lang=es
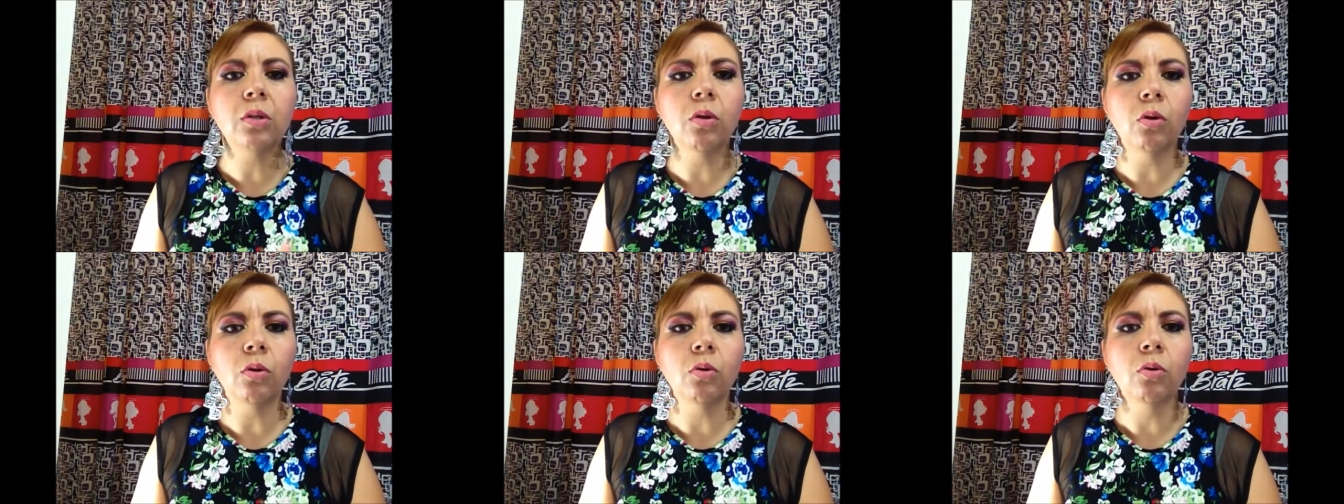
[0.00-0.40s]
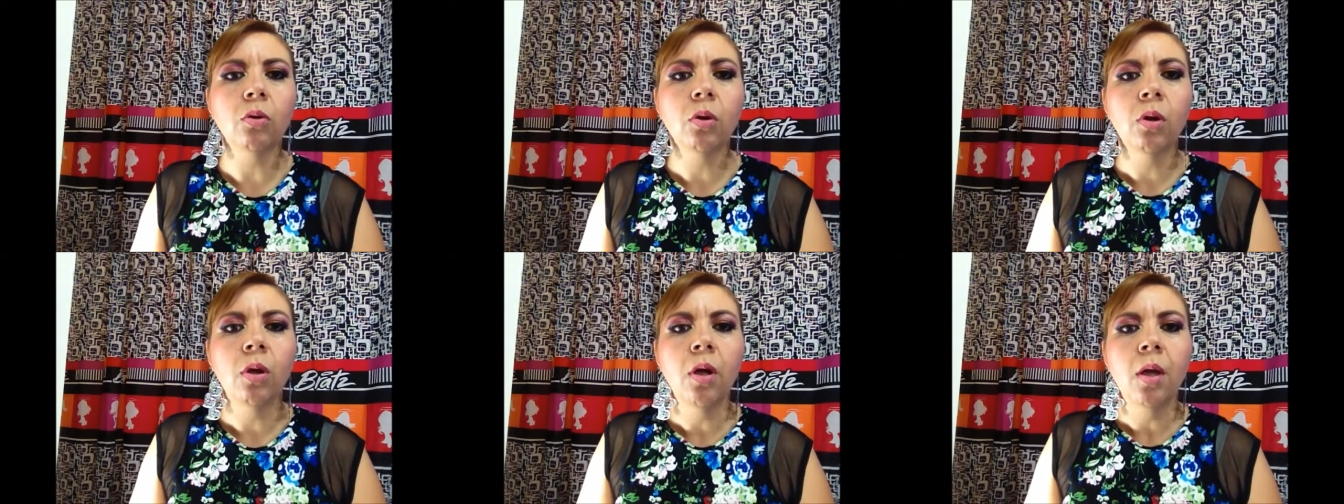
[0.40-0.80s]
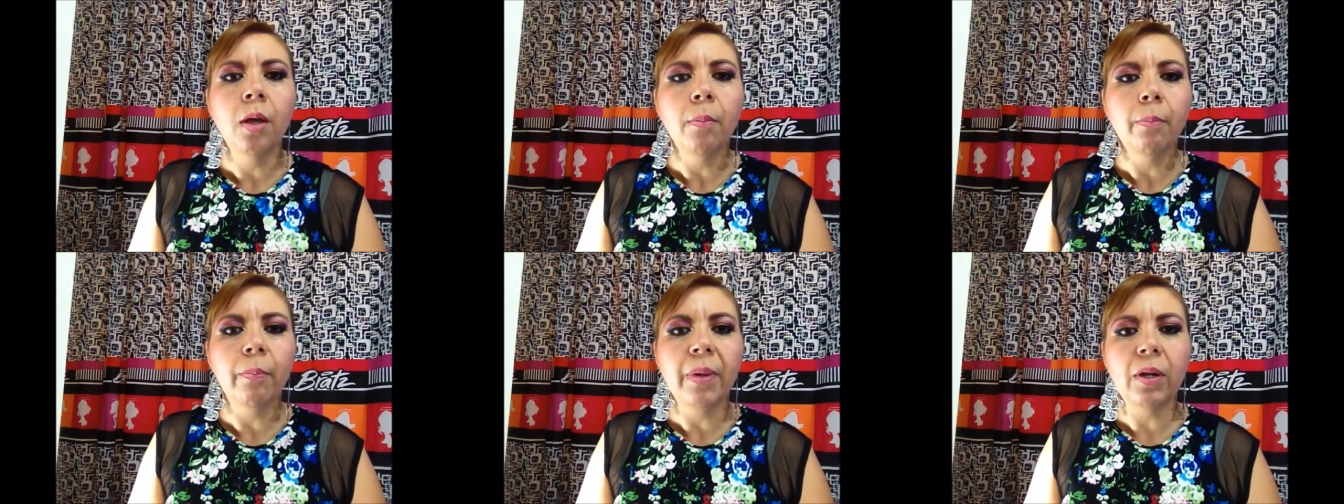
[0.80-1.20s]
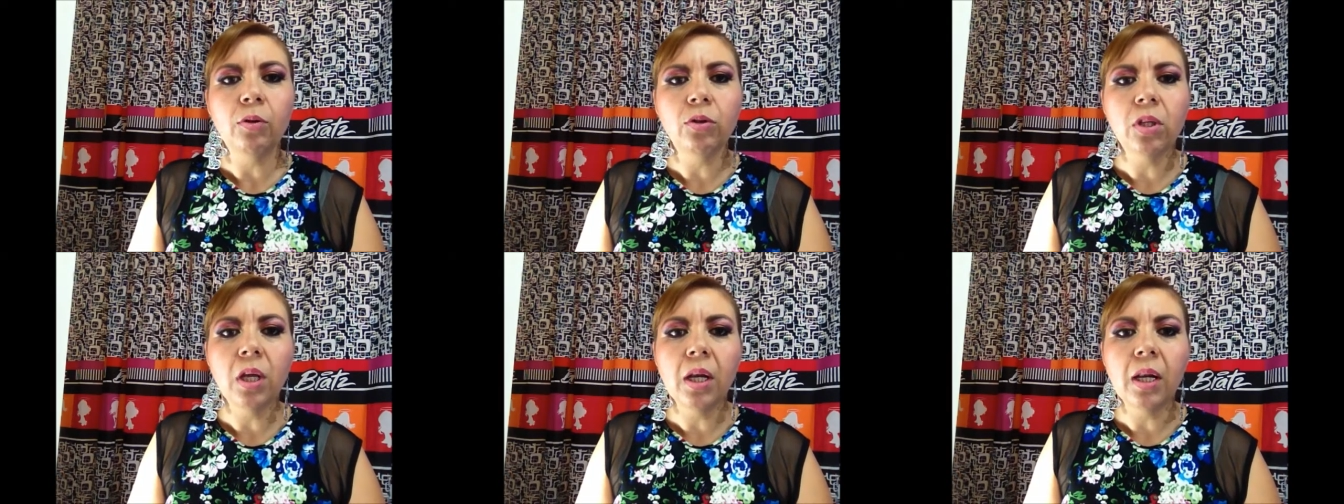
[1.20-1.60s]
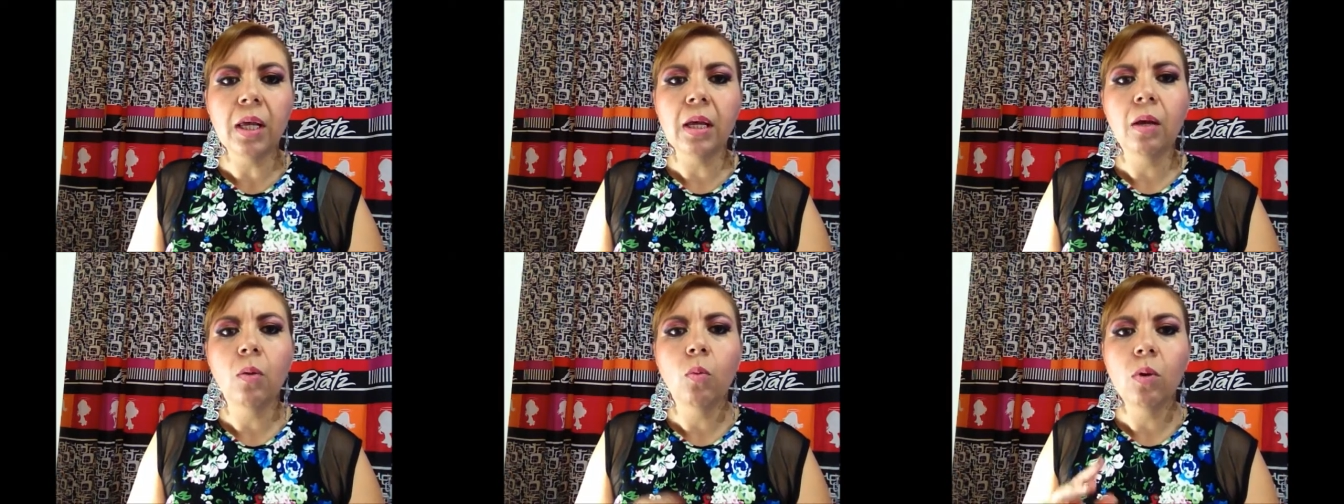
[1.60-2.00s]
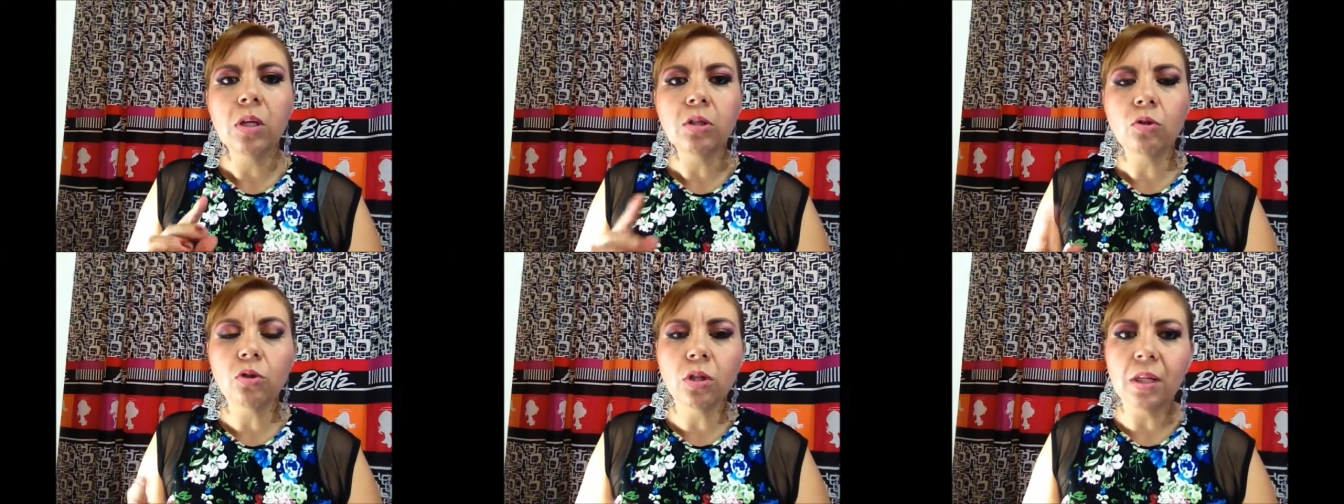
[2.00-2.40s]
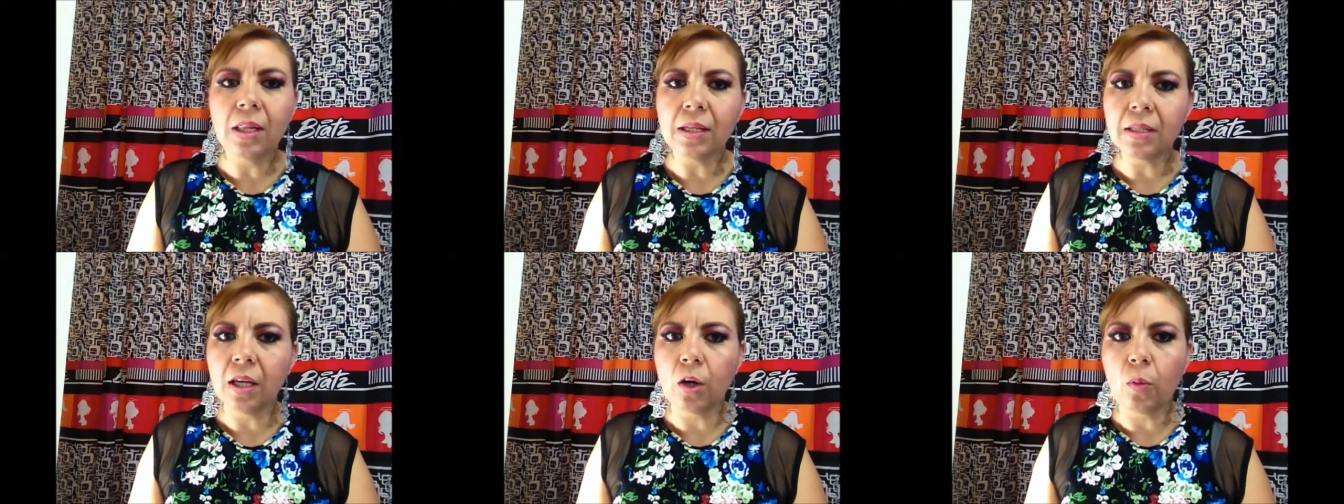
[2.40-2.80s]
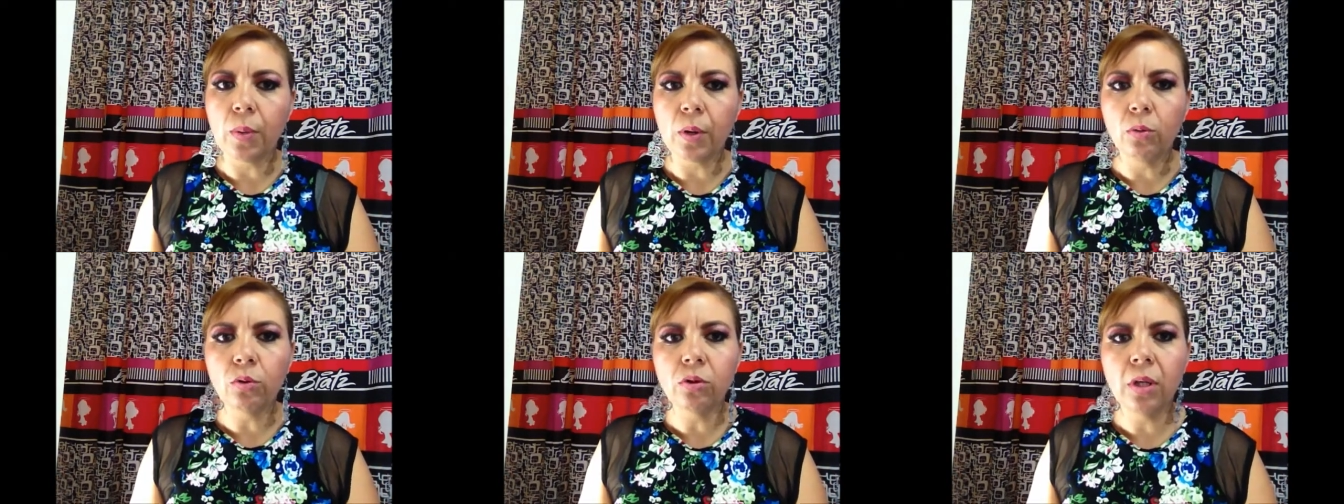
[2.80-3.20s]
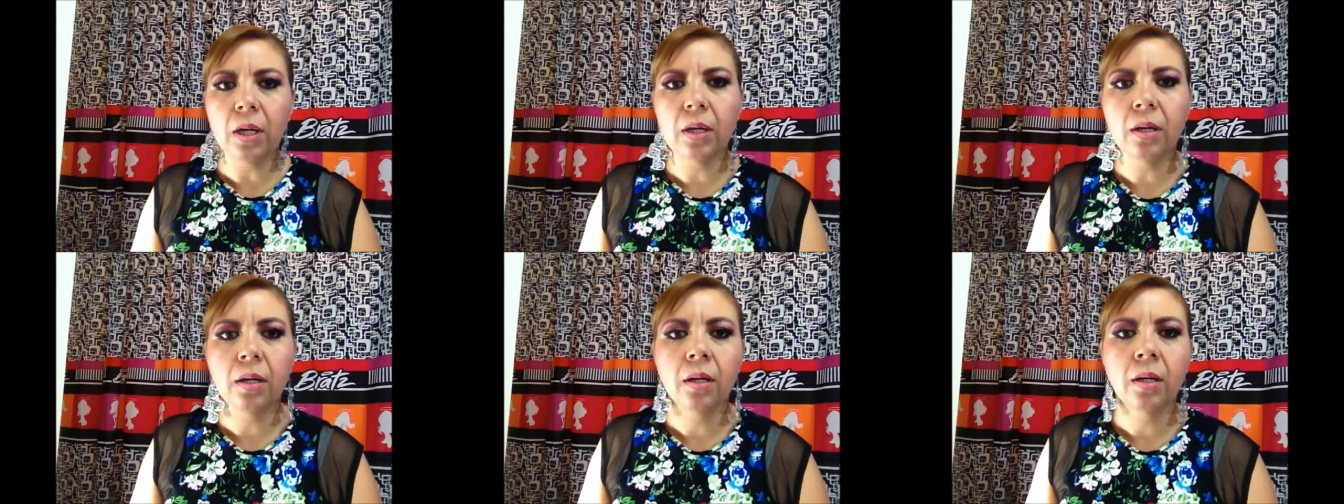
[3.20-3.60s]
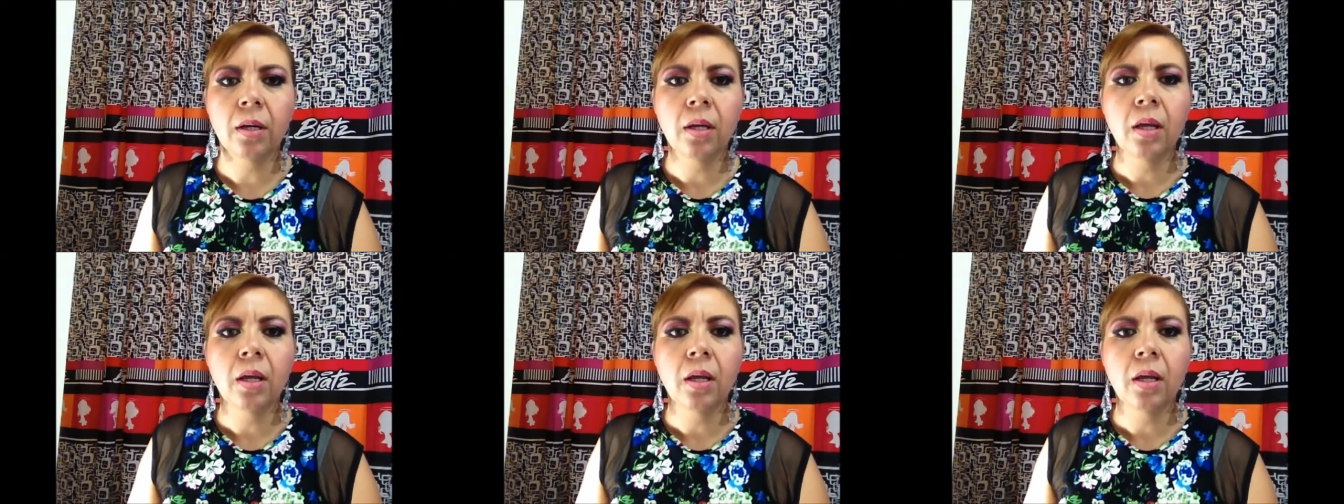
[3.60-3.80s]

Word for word: y todo, pero tiene unas cositas que no me gustan.